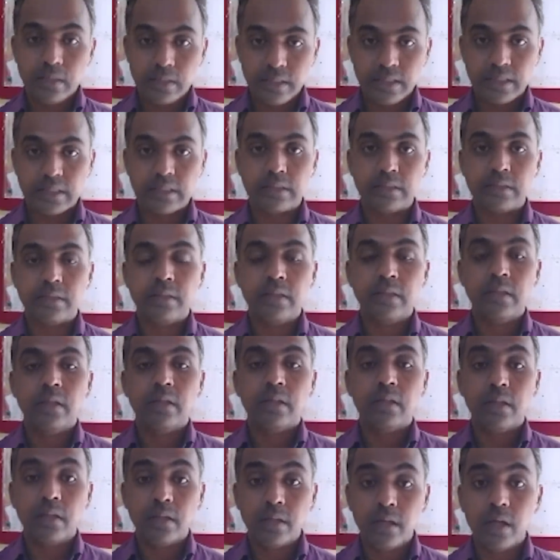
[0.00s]
यस
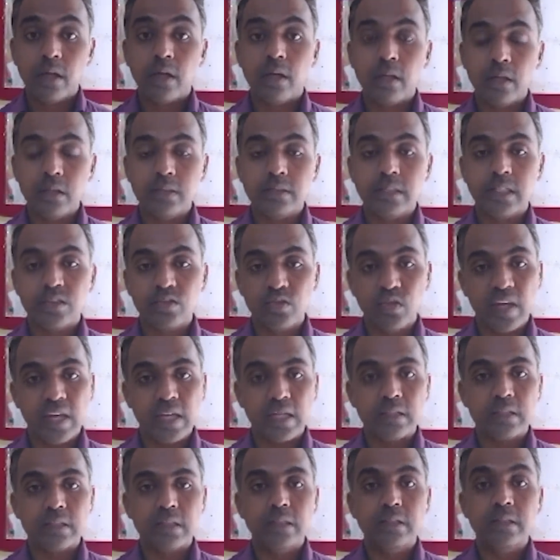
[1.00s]
गर्ल्स
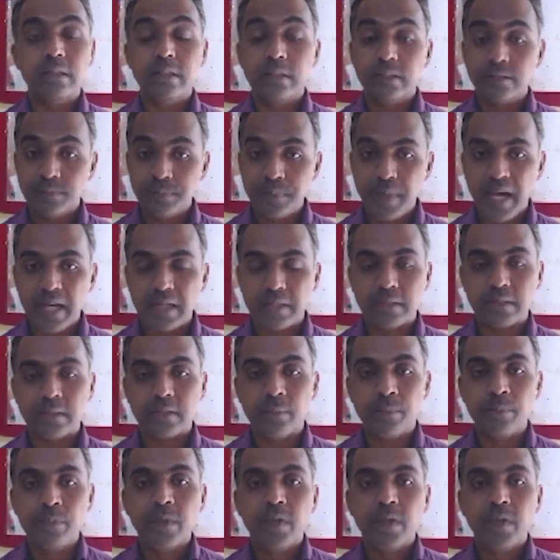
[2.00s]
एजुकेशन डज मैटर